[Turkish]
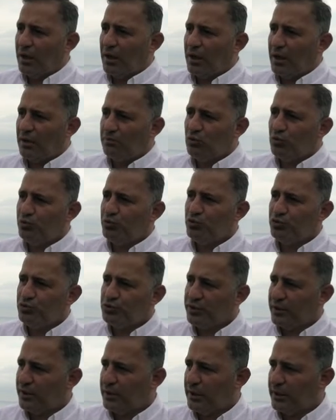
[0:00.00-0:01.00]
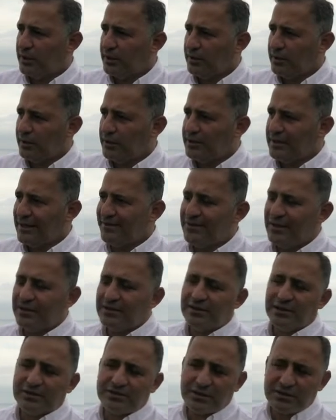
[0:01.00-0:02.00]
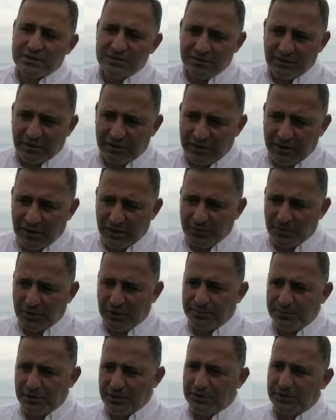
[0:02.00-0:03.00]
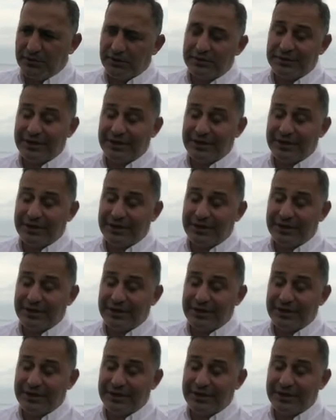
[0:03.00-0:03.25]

E, bu bütçeler devlet kasasından da yapılabilir.